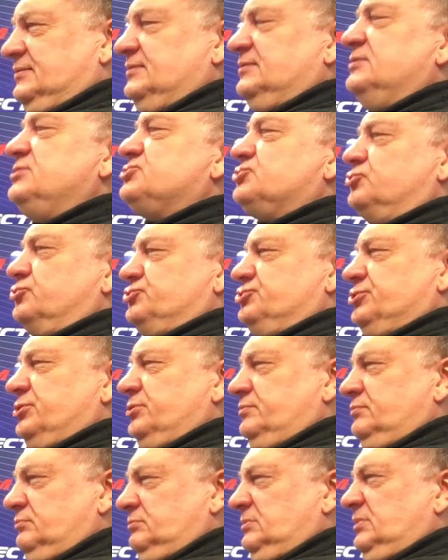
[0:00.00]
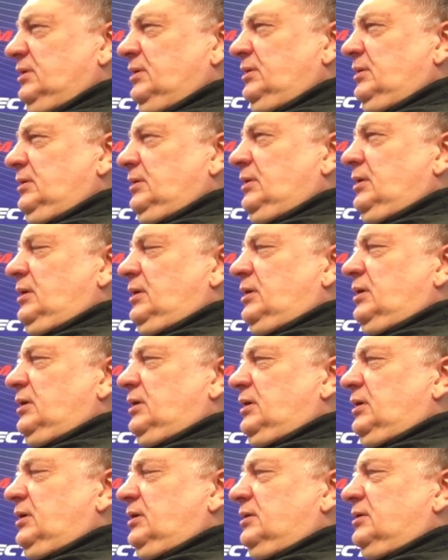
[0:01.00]
листочки,
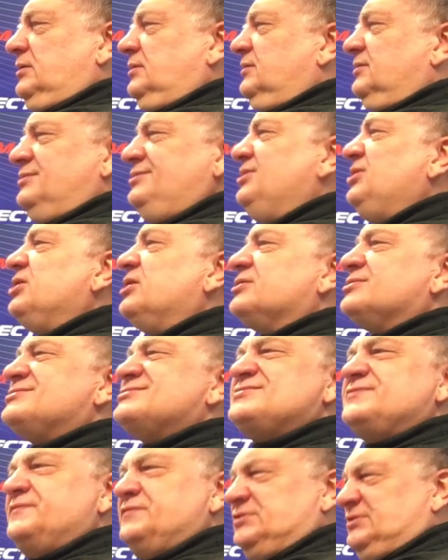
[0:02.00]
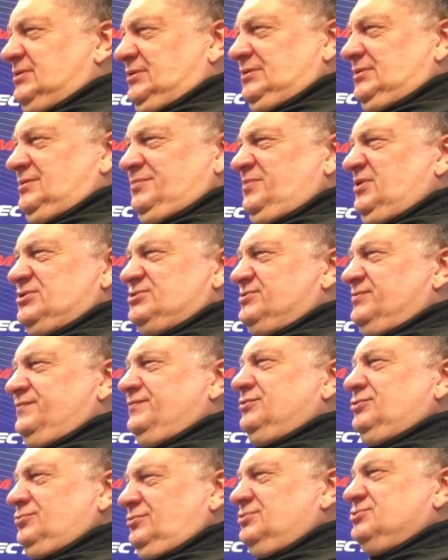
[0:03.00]
а, не цветы, имейте в
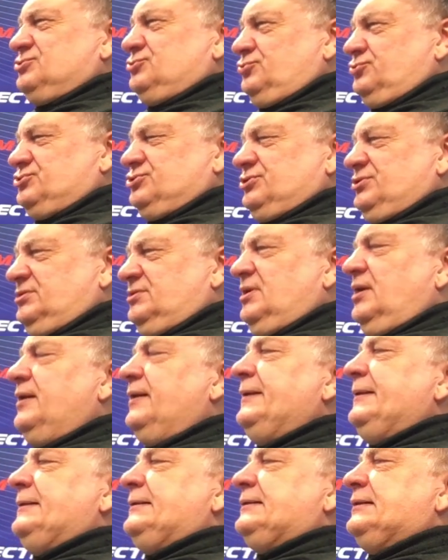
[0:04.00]
виду, листочки, да,